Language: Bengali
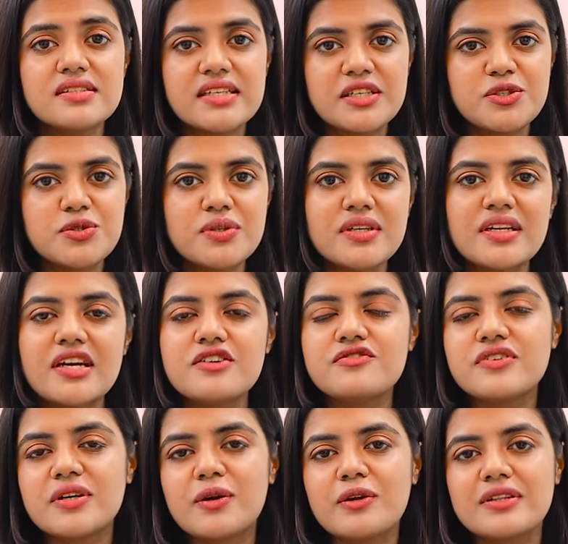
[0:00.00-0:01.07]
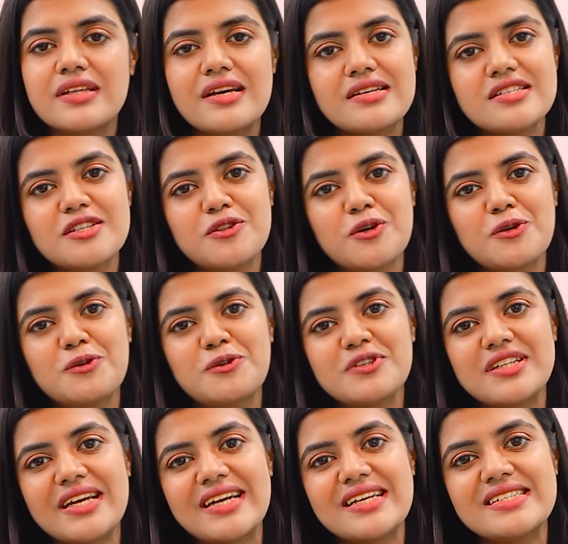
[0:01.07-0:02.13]
সেক্সুয়াল লাইফের কথা আসে তখনও
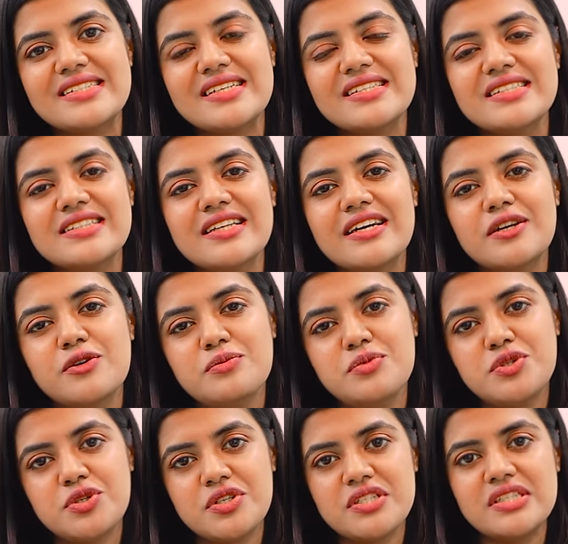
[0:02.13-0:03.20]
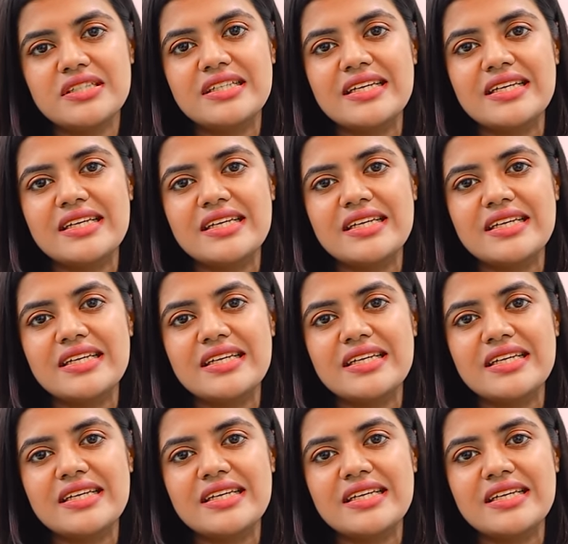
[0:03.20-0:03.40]
দেখা যায় যে তারা ওই বিষয়টির